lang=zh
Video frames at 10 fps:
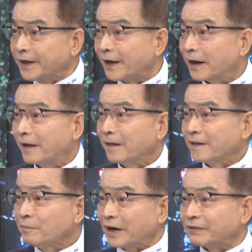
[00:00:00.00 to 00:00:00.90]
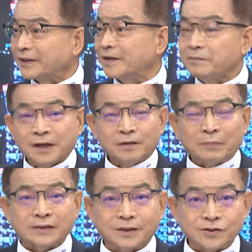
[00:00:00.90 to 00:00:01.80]
天了、啊，骂翻天，
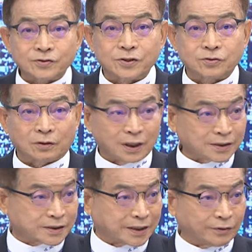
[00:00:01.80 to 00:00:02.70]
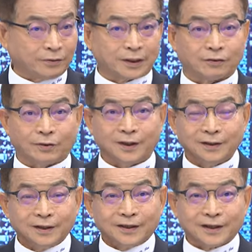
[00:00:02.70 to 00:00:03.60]
骂这个事情说啊，西安诺老哇，
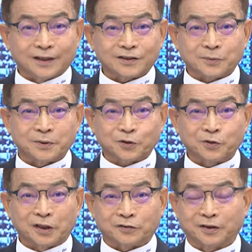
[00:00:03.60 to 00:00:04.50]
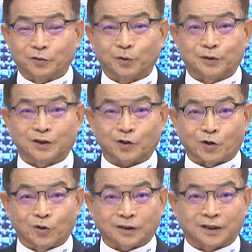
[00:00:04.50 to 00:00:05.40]
一个这么重要的我的
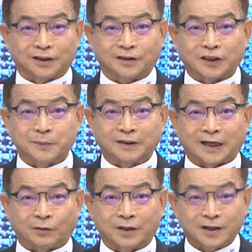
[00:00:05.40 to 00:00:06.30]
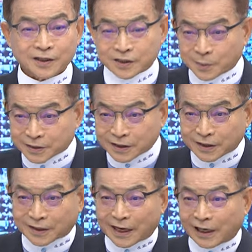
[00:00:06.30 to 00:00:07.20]
共和党的提名大会，怎么这
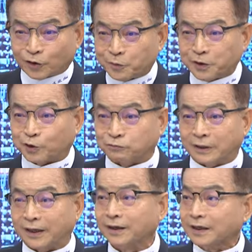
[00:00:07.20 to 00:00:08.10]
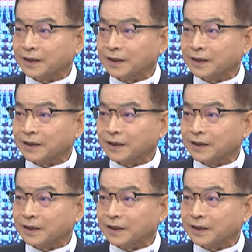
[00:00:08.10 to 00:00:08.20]
些大咖都没有出来？